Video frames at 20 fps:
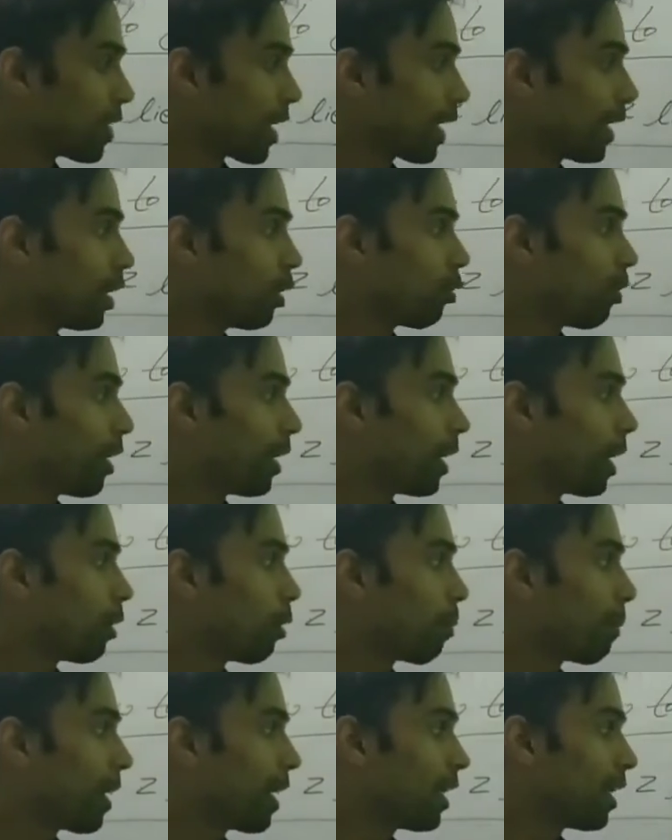सेकेंड
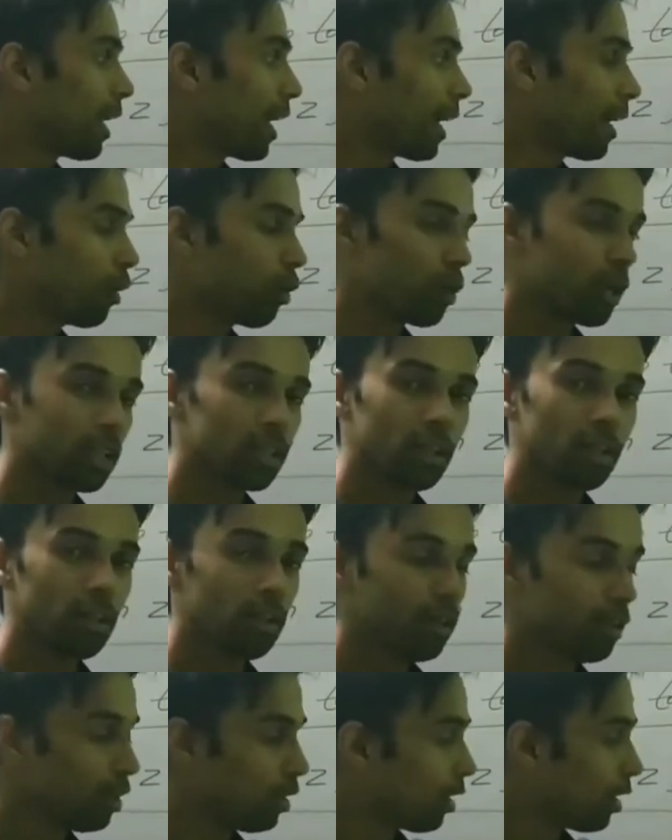क्वाड्रेंट में पाई ऐड हो गया
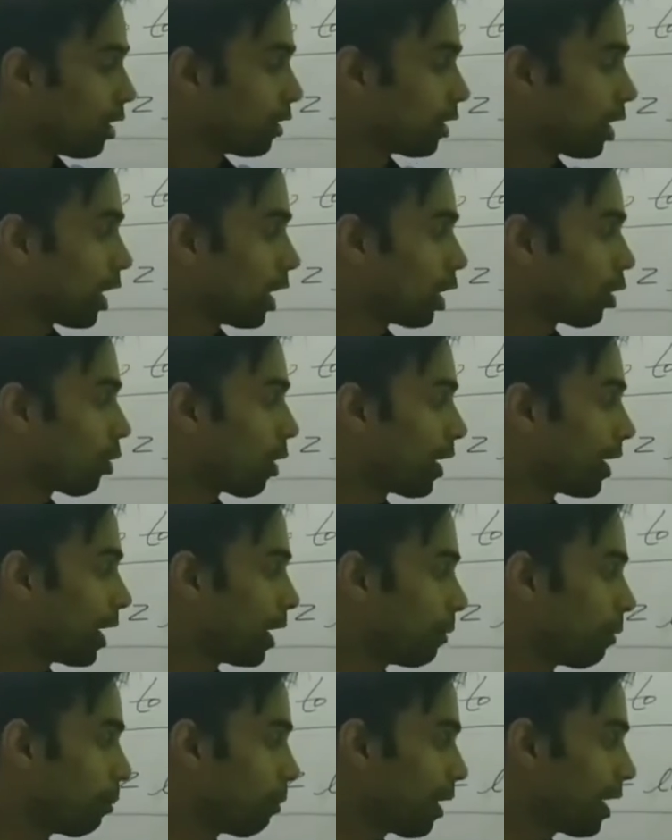था थर्ड
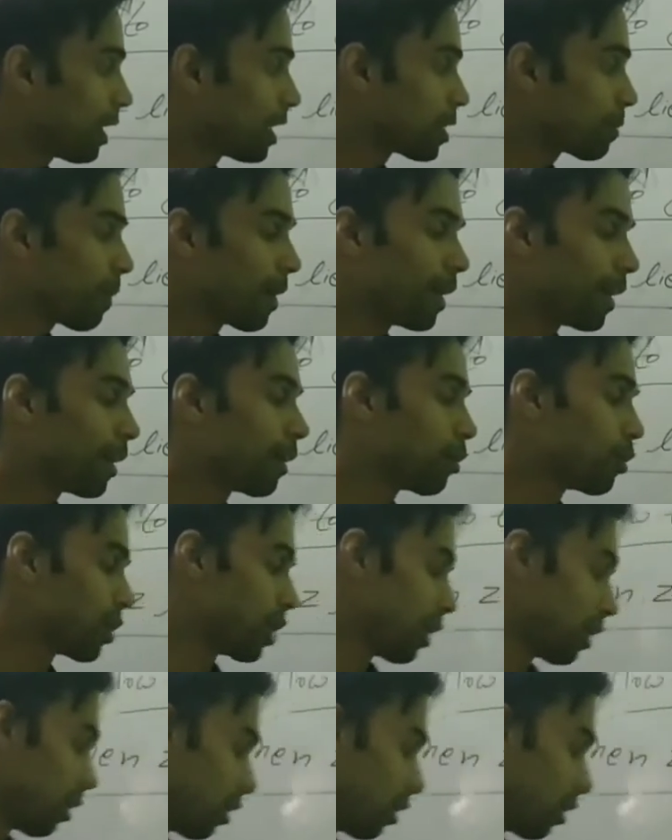क्वाड्रेंट में माइनस पाई एड हो